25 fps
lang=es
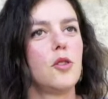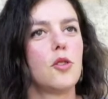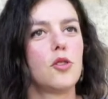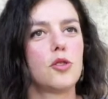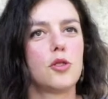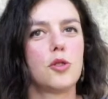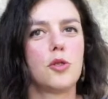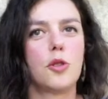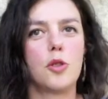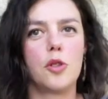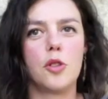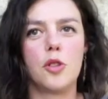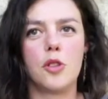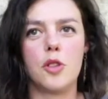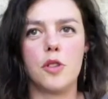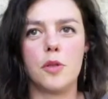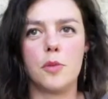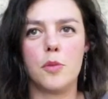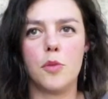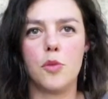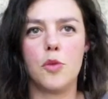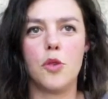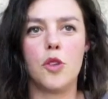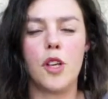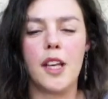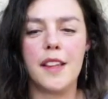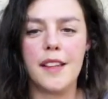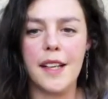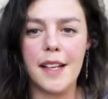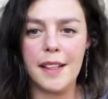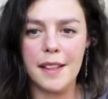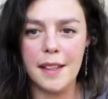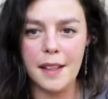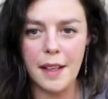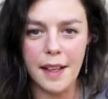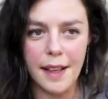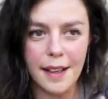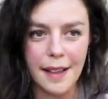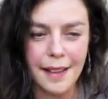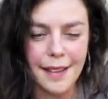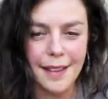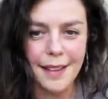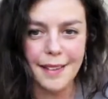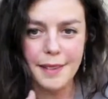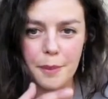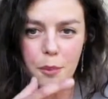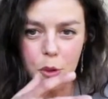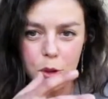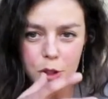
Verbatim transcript: no estoy muy en el, eh,